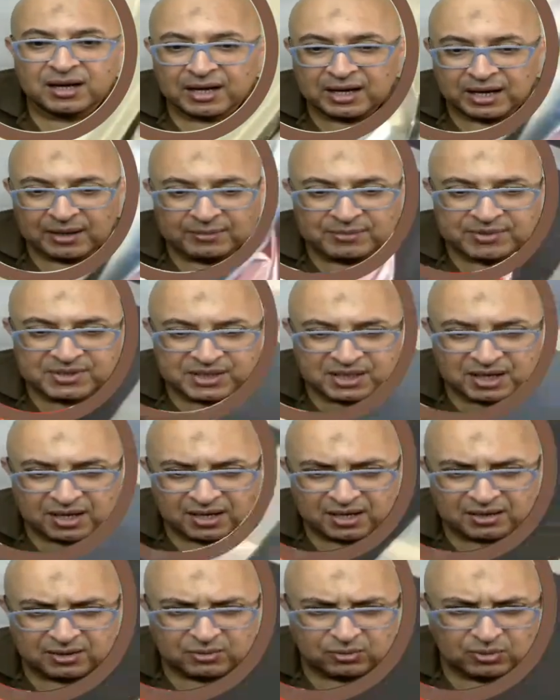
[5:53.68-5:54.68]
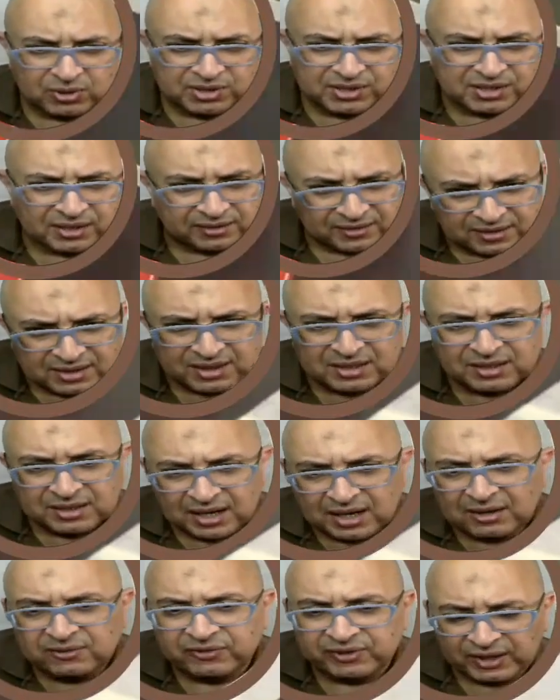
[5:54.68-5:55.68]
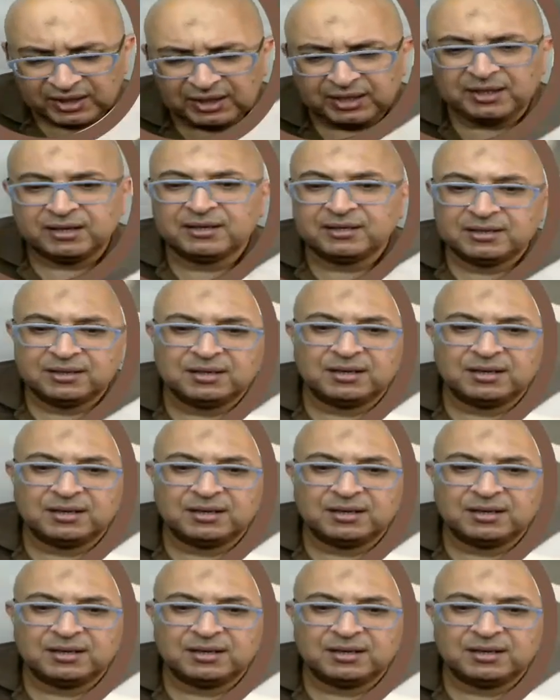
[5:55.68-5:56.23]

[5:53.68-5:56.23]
65000 آه، ألف جنيه